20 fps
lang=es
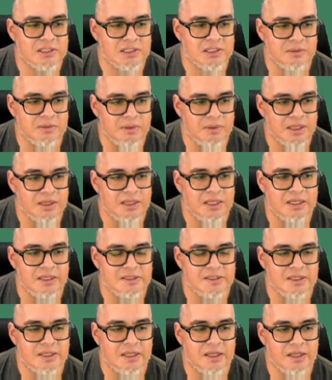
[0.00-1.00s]
y
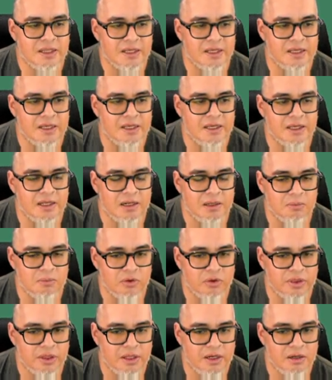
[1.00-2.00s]
betas del
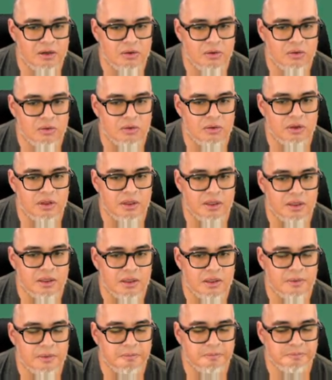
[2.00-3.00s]
modelo de